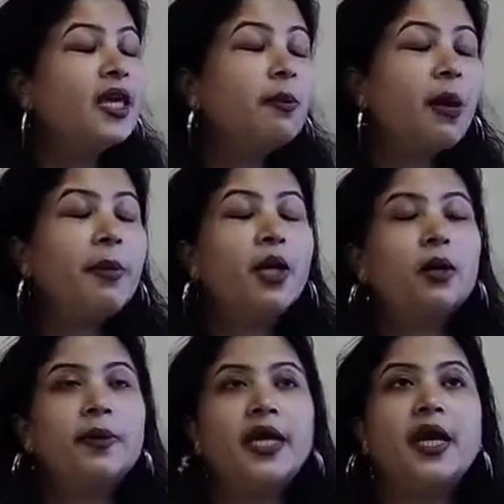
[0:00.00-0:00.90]
কিভাবে
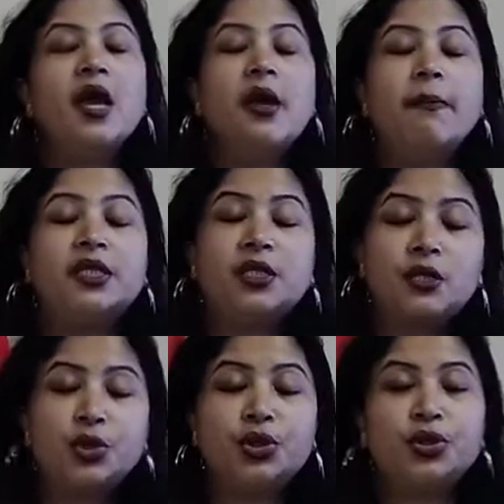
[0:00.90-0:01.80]
হবে
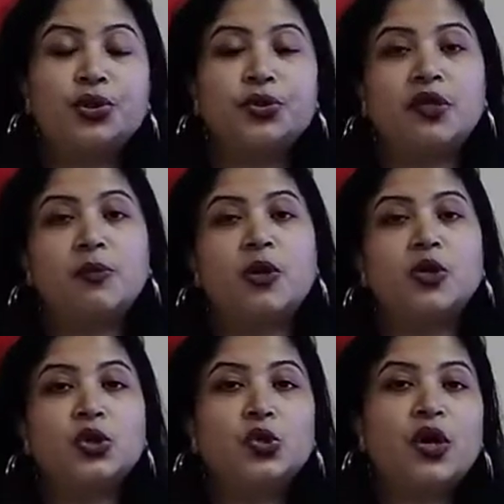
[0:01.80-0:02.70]
মাধ্যাকর্ষণ শক্তি
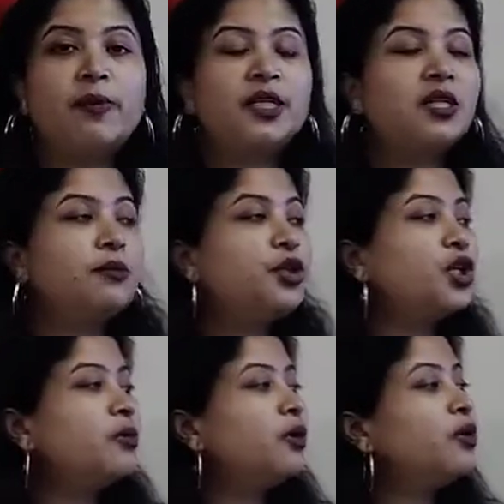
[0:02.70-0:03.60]
বলো জোয়ার ভাটার
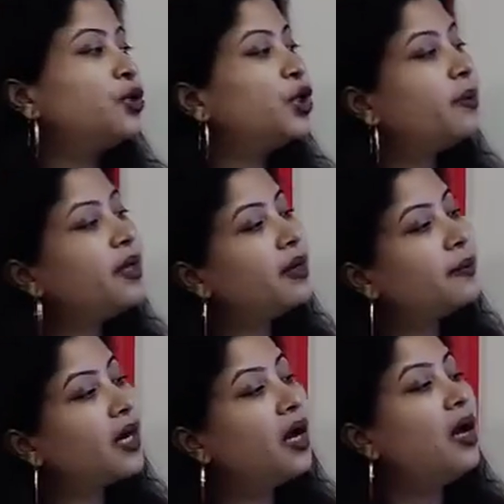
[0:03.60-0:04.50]
বিষয় বলো সবই
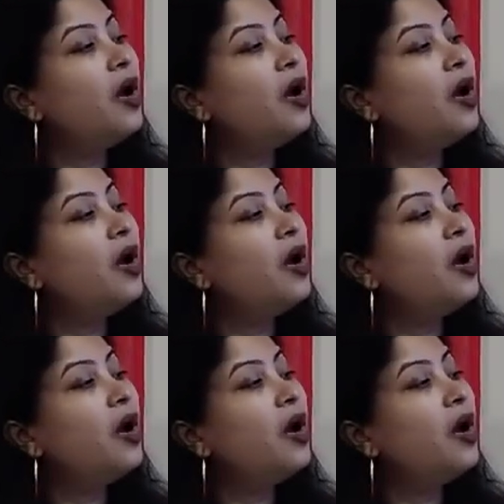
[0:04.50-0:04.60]
আমরা